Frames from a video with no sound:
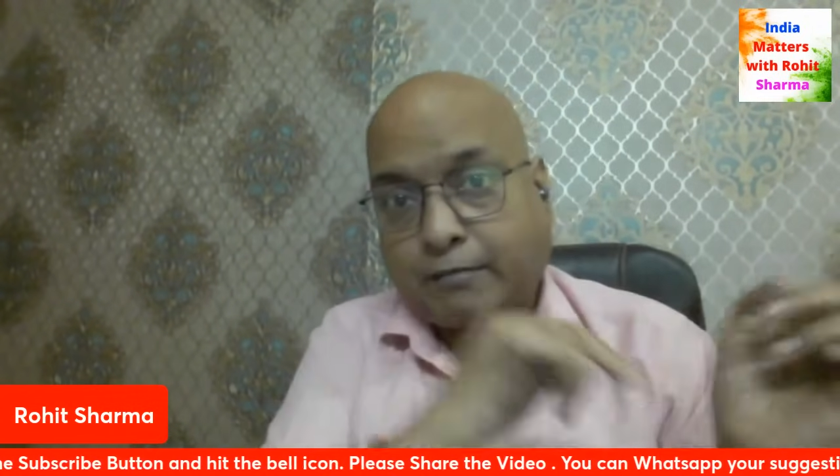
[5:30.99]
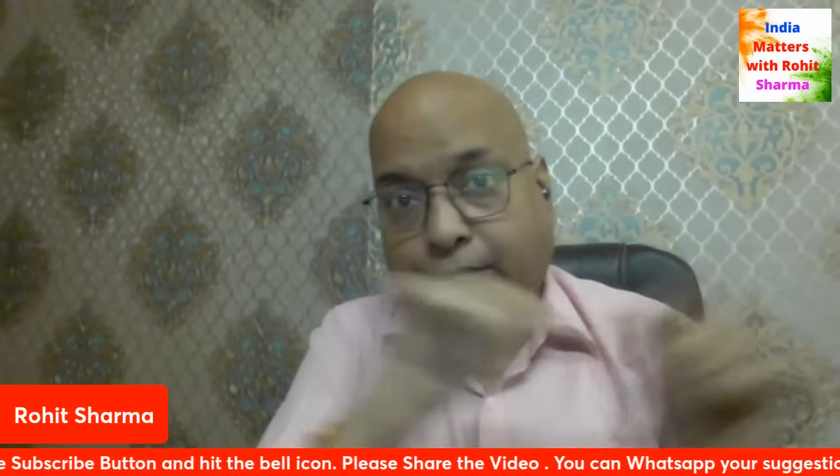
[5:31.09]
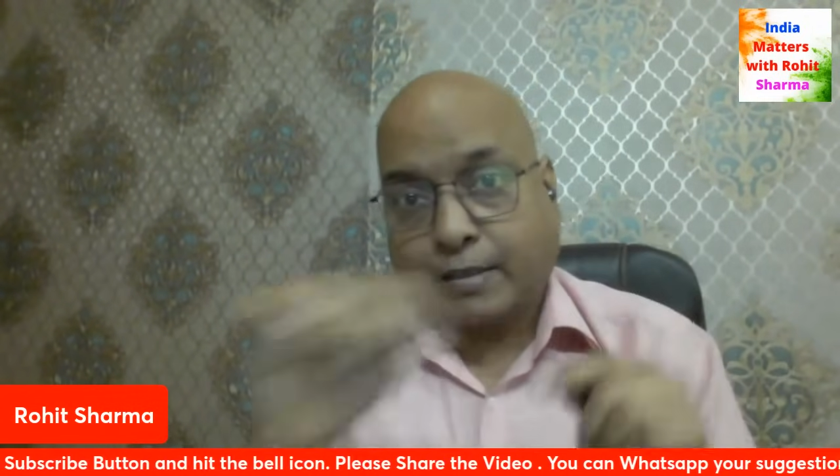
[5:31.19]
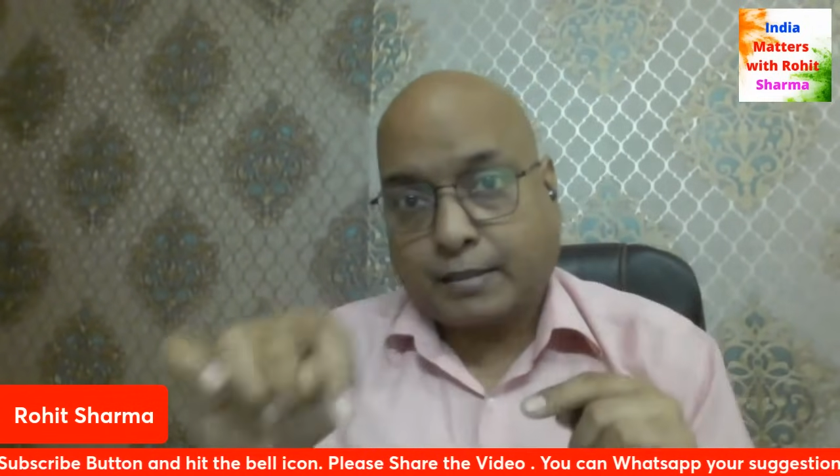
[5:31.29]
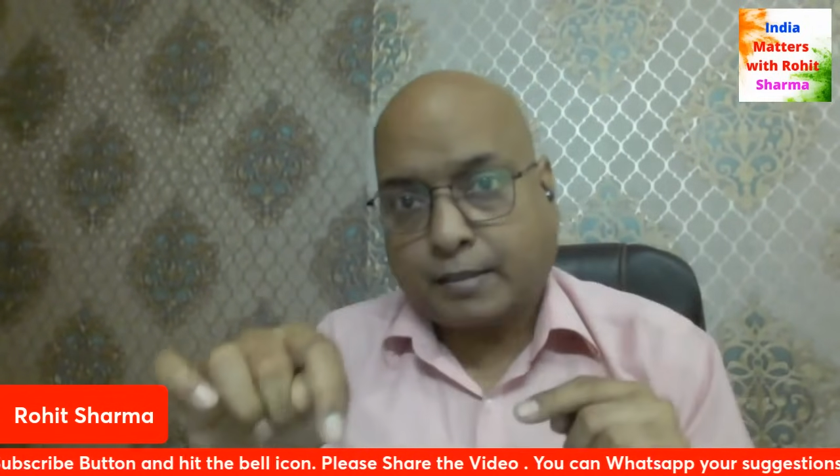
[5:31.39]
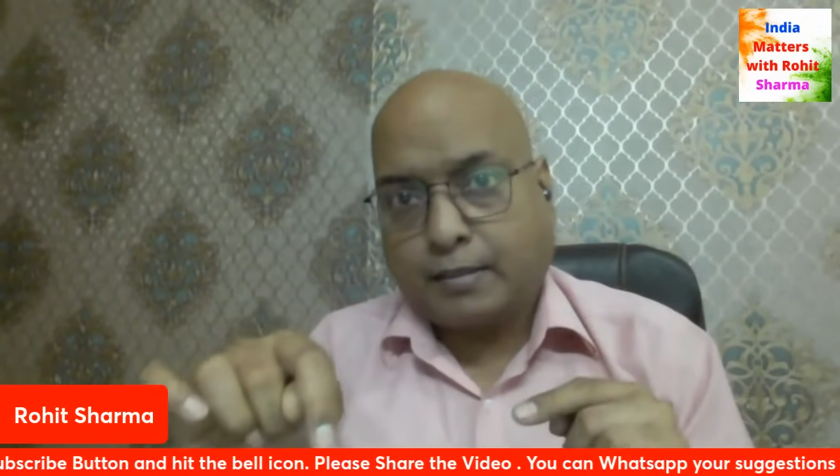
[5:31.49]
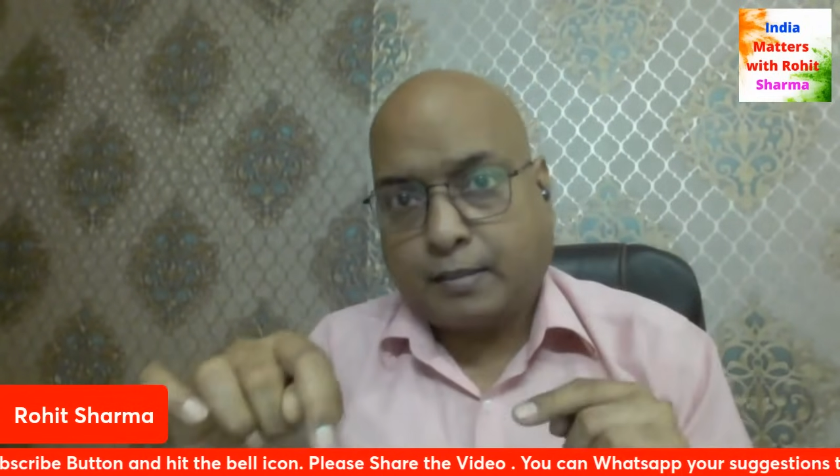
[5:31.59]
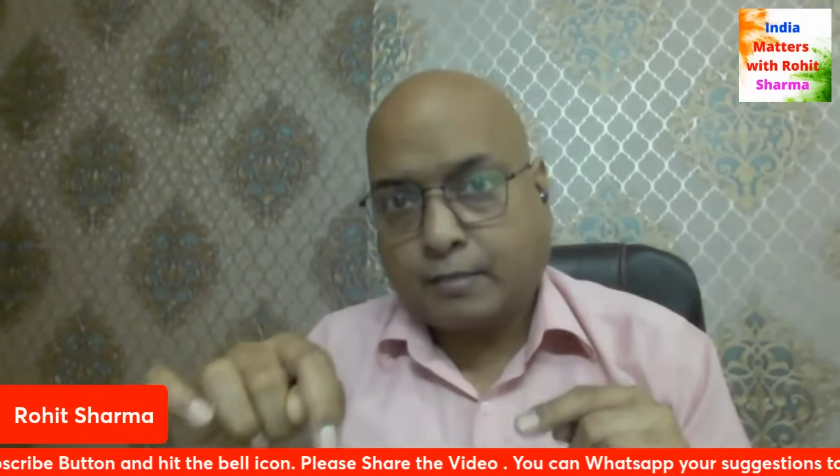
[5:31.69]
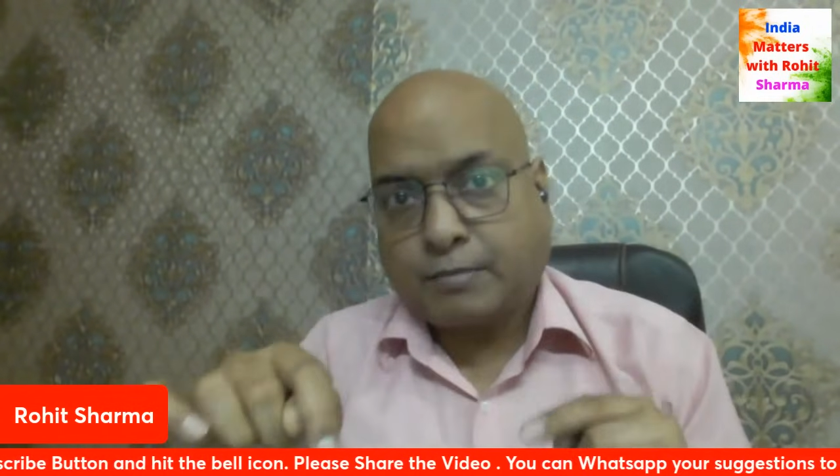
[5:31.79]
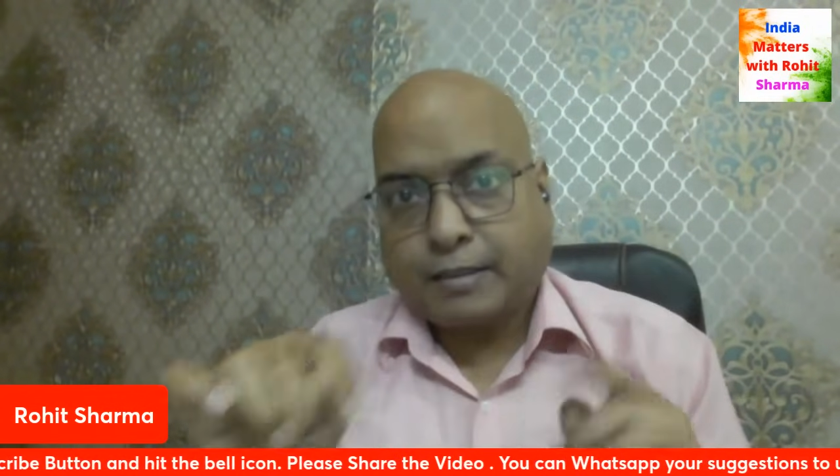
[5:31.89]
की फिगर
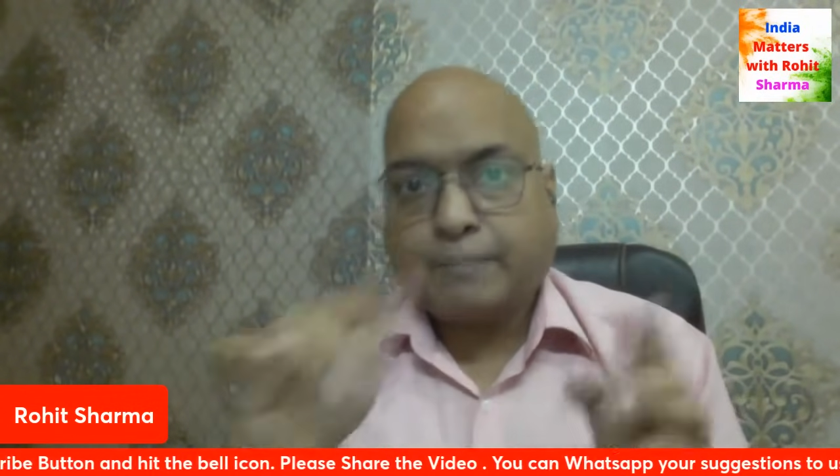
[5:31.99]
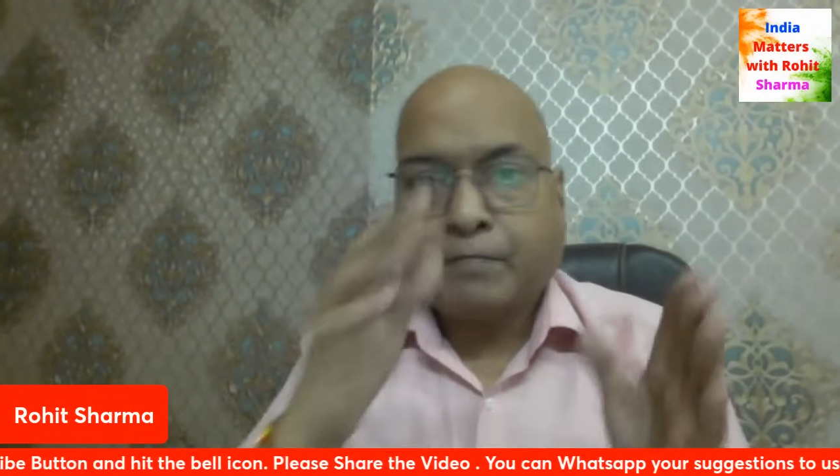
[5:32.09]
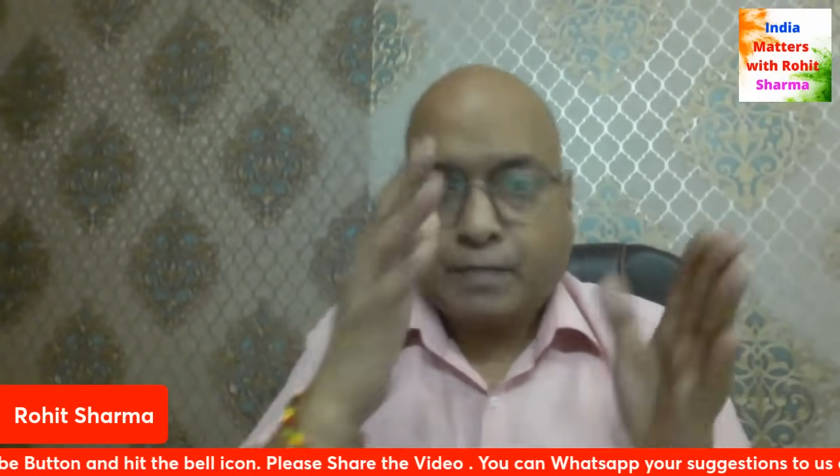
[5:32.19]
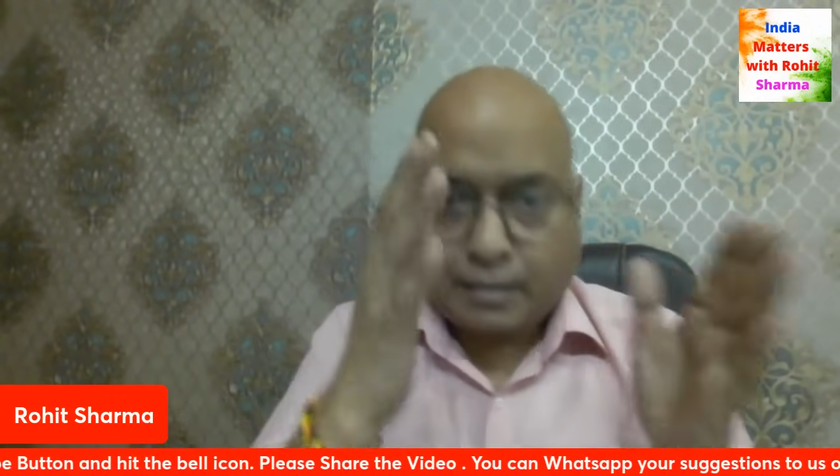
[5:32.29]
देगी इस महीने